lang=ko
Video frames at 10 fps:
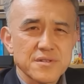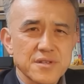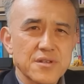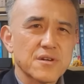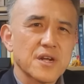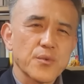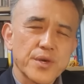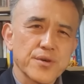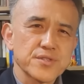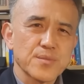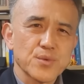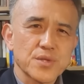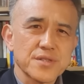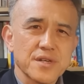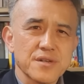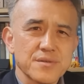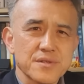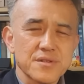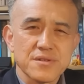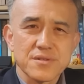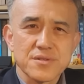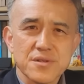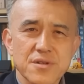이러고 하면 경쟁 못하냐 그러, 그러거든요.